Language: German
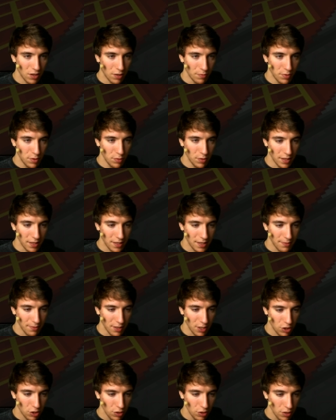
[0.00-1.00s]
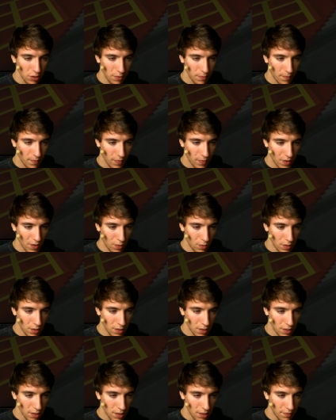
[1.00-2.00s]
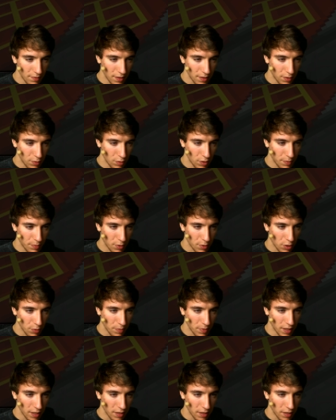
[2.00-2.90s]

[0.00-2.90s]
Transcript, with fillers: Computer, zwei Stück. Und äh, natürlich braucht man